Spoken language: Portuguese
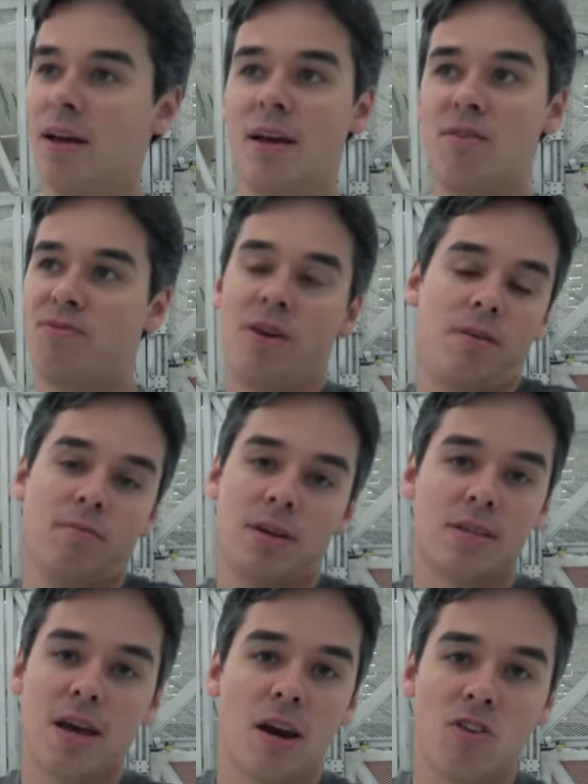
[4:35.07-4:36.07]
enfim, uma
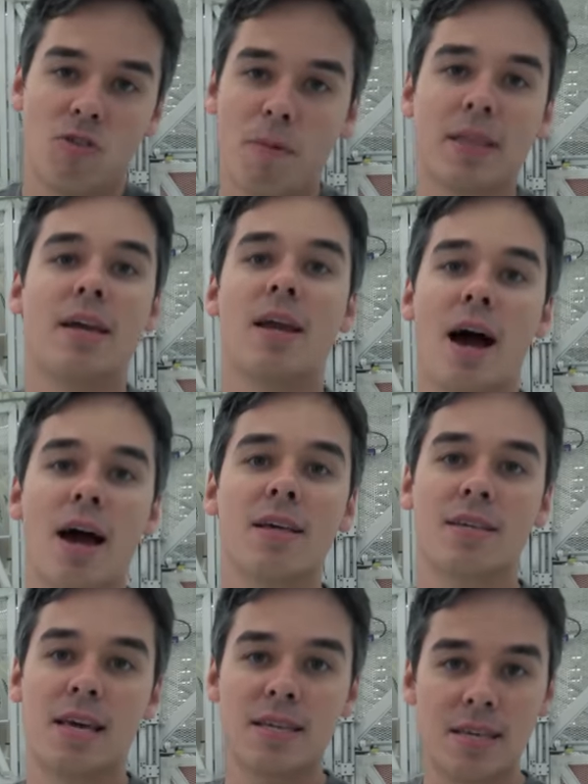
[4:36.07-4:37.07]
série de
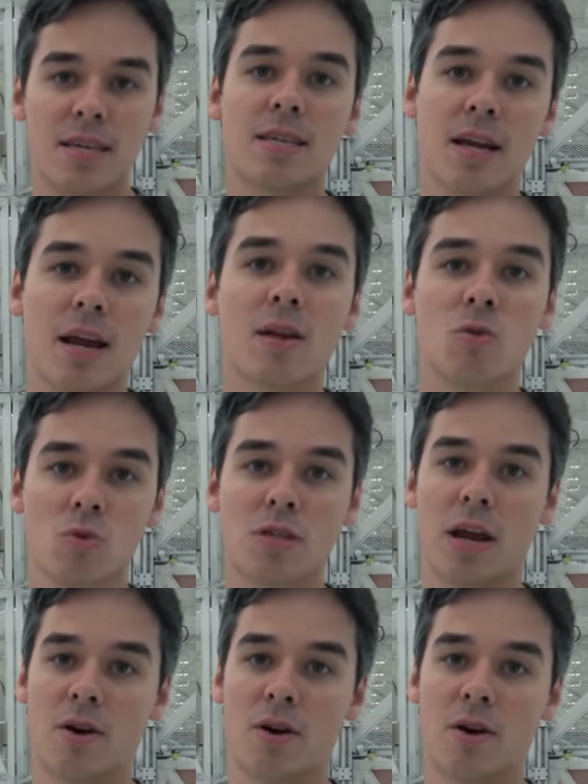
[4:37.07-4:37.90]
materiais que existem na indústria